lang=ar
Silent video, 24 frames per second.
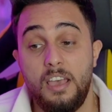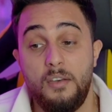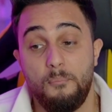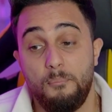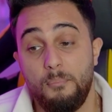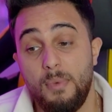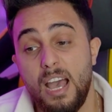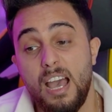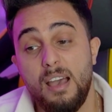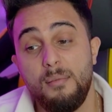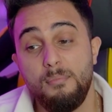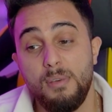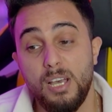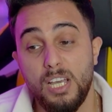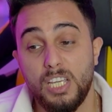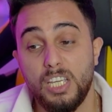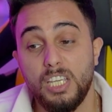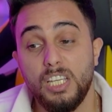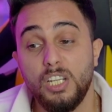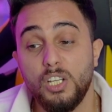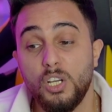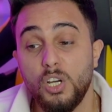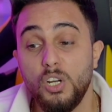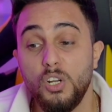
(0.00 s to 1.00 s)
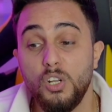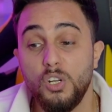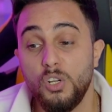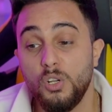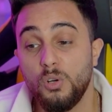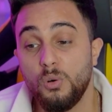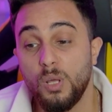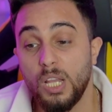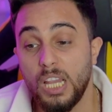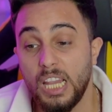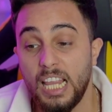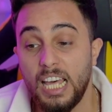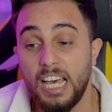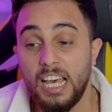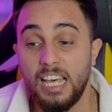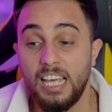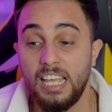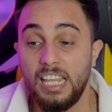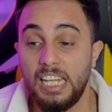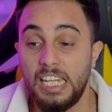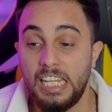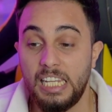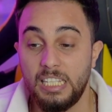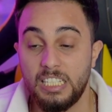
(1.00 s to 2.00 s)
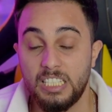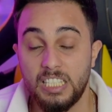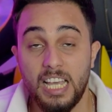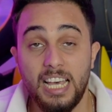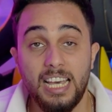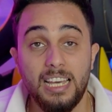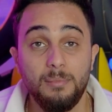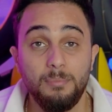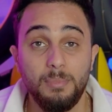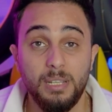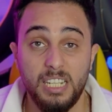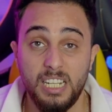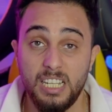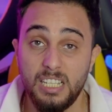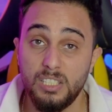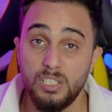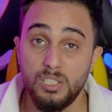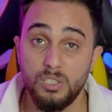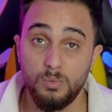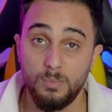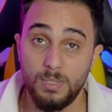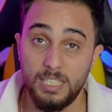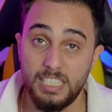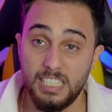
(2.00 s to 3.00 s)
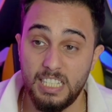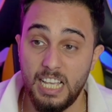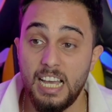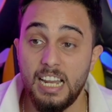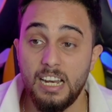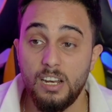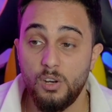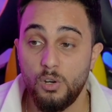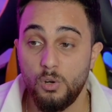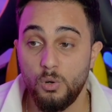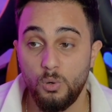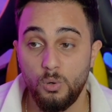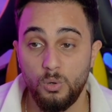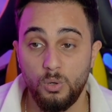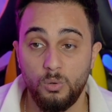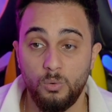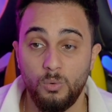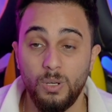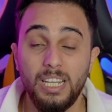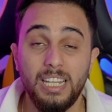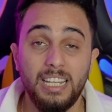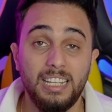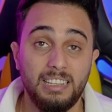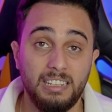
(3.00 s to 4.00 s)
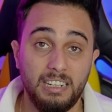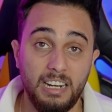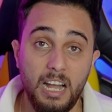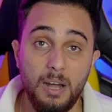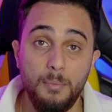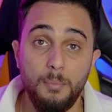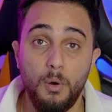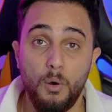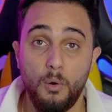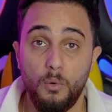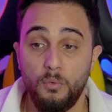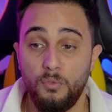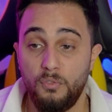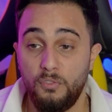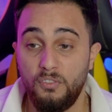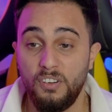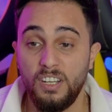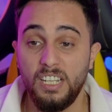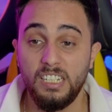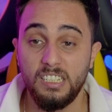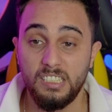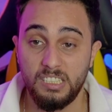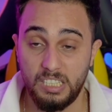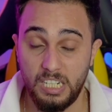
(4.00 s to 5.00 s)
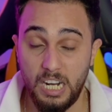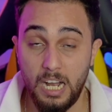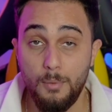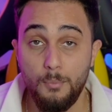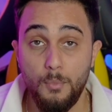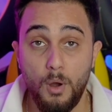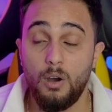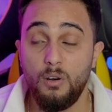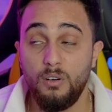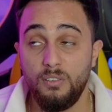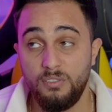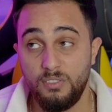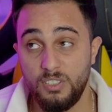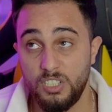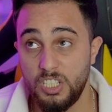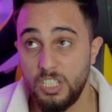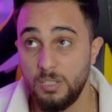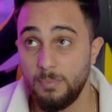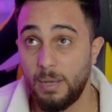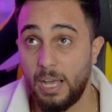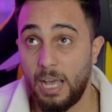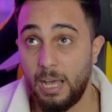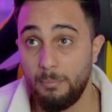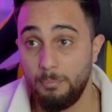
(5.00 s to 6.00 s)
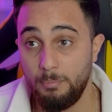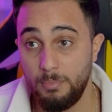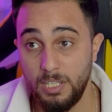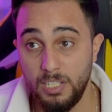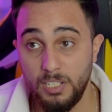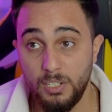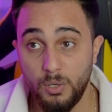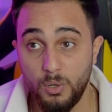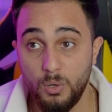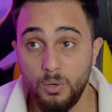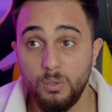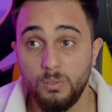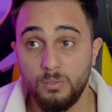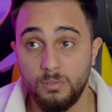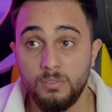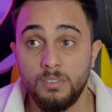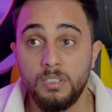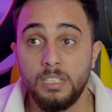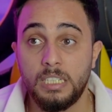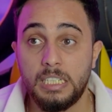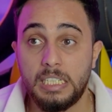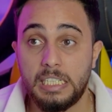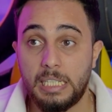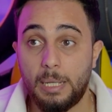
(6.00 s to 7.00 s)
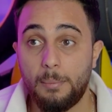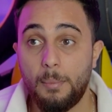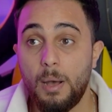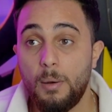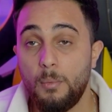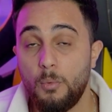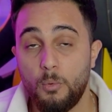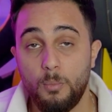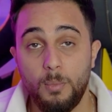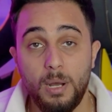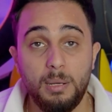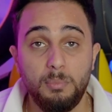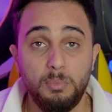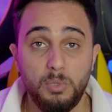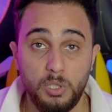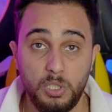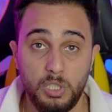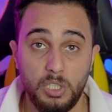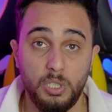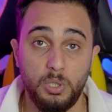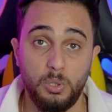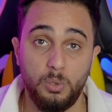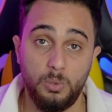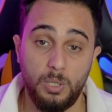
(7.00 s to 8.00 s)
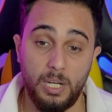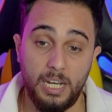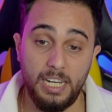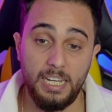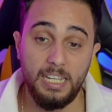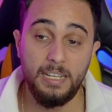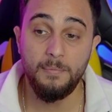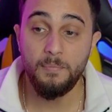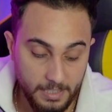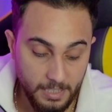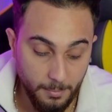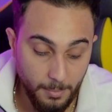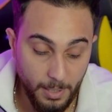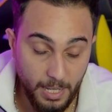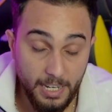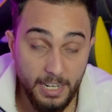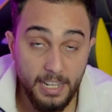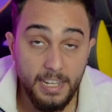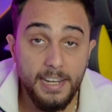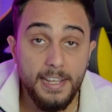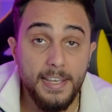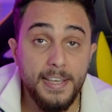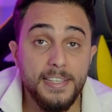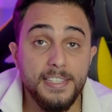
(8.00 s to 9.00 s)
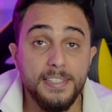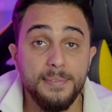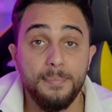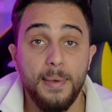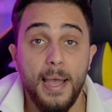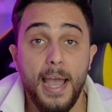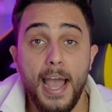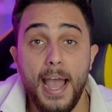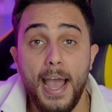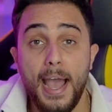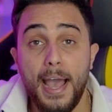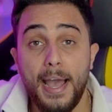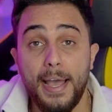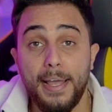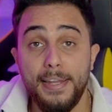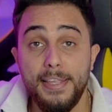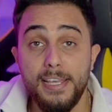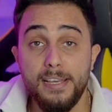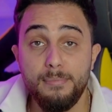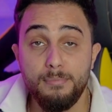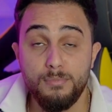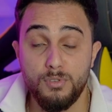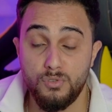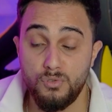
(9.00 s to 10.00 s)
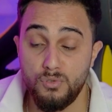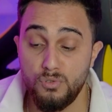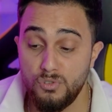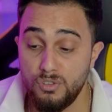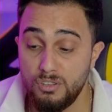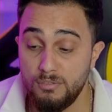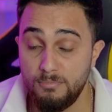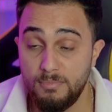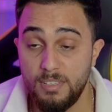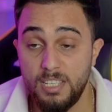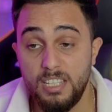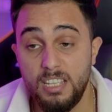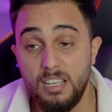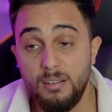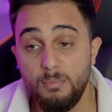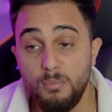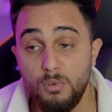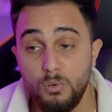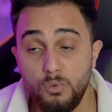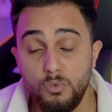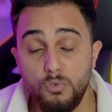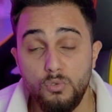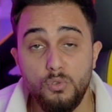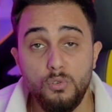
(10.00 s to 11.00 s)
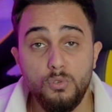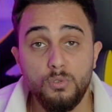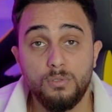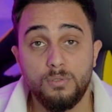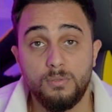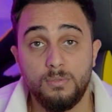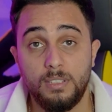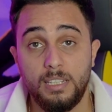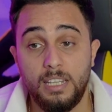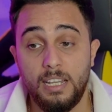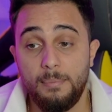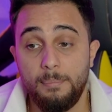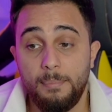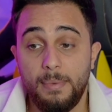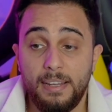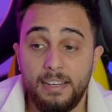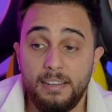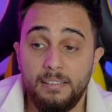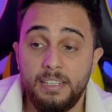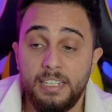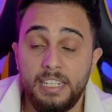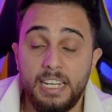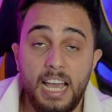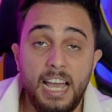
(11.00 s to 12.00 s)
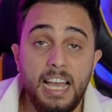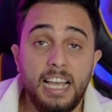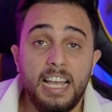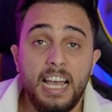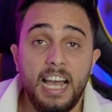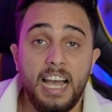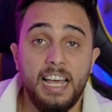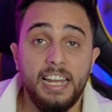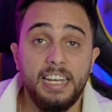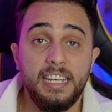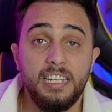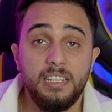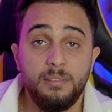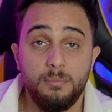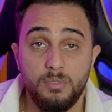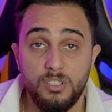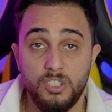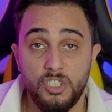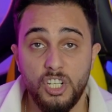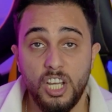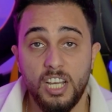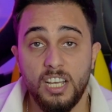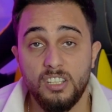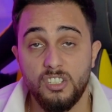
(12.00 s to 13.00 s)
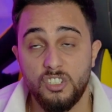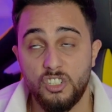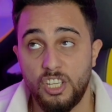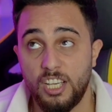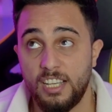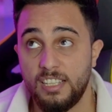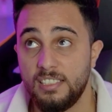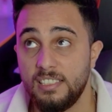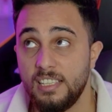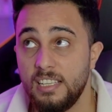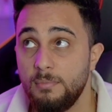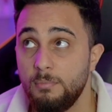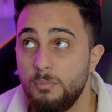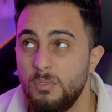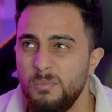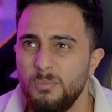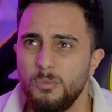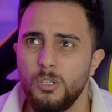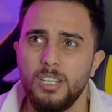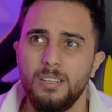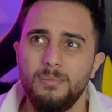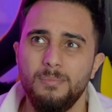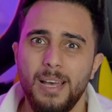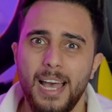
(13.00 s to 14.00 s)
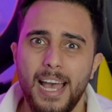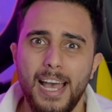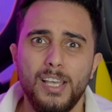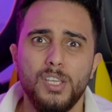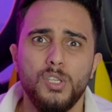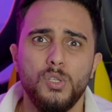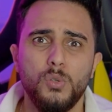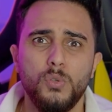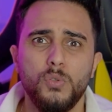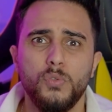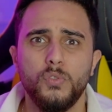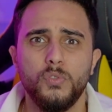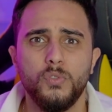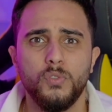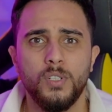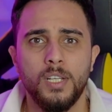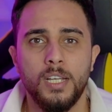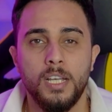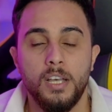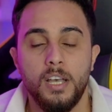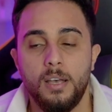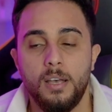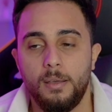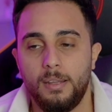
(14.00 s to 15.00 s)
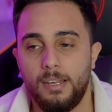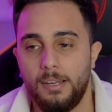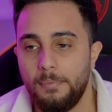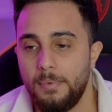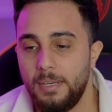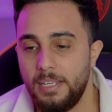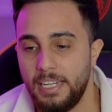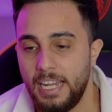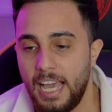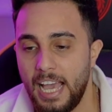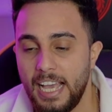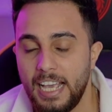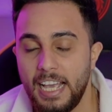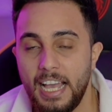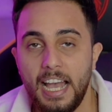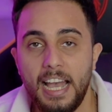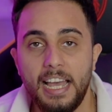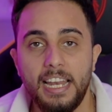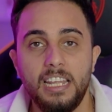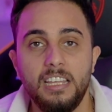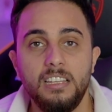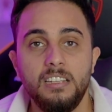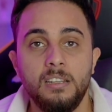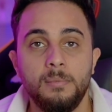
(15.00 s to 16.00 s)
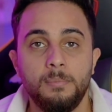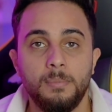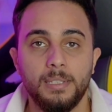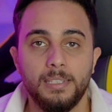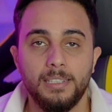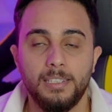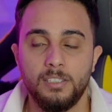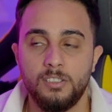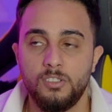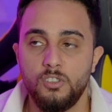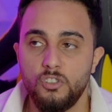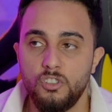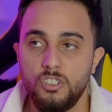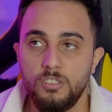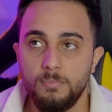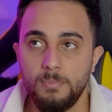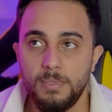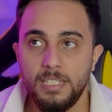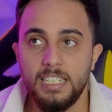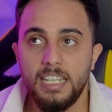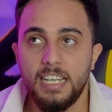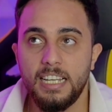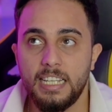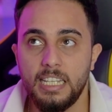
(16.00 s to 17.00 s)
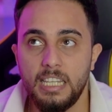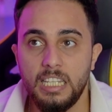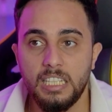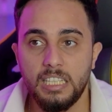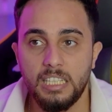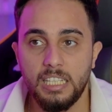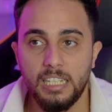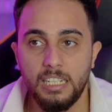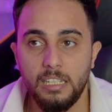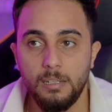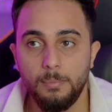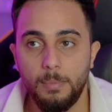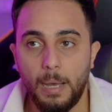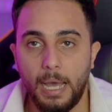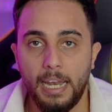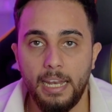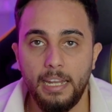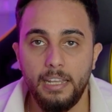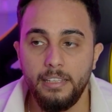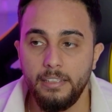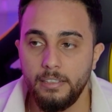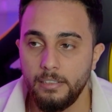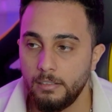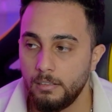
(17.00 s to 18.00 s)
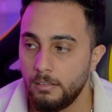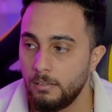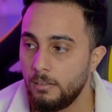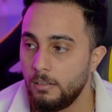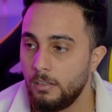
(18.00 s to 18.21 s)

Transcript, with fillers: ما عم بحكي لكم انه والله اللي صاير بين انس بيسان انه والله دراما وفعل دراما او في شيء مخبينه تمام وما بدهم يعلنون عليه طبعا انا يا جماعه حاليا بالسوشيال ميديا موجود لما ينحكى عني من شخص شخصين ممكن ما اشوف لما ينحكى علي لما السوشيال ميديا كلها تقلب علي